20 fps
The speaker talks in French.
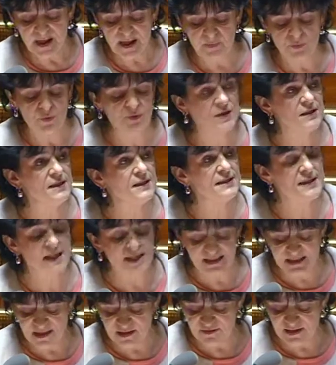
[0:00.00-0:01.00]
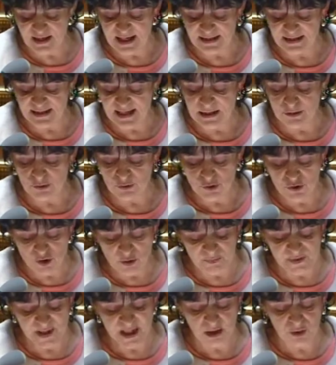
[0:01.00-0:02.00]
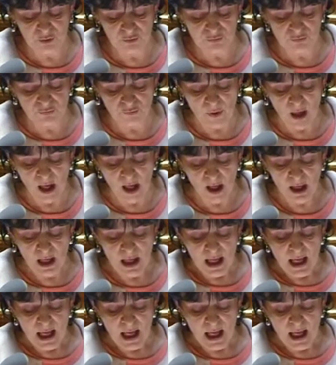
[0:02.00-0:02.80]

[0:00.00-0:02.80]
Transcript: à mon initiative et à celle de Jean-Pierre Godefroy,